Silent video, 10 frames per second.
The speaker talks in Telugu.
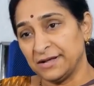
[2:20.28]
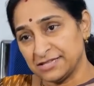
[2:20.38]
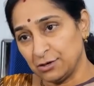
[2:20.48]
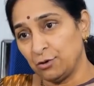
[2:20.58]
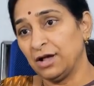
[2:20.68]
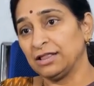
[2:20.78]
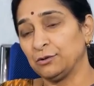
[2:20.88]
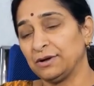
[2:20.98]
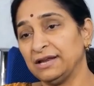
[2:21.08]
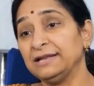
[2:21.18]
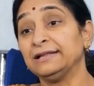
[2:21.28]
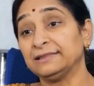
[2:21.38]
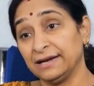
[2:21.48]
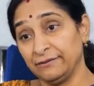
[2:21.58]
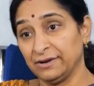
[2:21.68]
పంచలోహాలతో కానీ
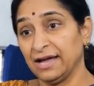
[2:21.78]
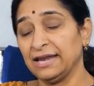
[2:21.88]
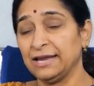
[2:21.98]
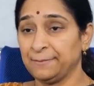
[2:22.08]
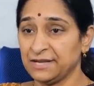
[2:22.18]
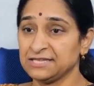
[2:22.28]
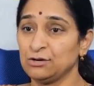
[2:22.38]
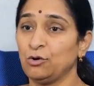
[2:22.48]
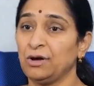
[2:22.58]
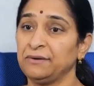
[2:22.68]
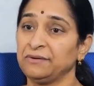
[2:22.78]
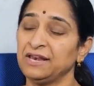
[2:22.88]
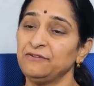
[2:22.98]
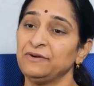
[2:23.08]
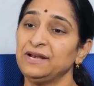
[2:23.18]
ఇత్తడివి కానీ పంచలోహాలు
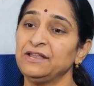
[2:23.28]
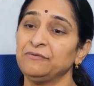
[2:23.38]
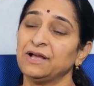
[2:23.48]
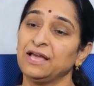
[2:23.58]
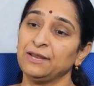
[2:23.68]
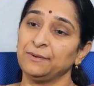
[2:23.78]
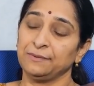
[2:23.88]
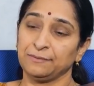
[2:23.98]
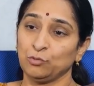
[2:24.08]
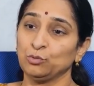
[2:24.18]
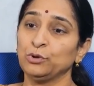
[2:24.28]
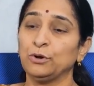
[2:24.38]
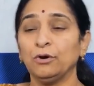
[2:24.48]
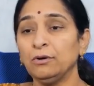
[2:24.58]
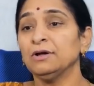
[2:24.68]
కానీ వెండివి కానీ
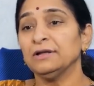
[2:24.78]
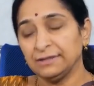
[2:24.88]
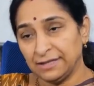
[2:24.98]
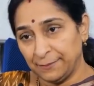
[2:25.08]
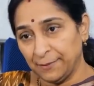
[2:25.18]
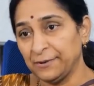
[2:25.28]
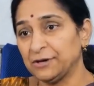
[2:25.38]
కుందుల్లో దీపం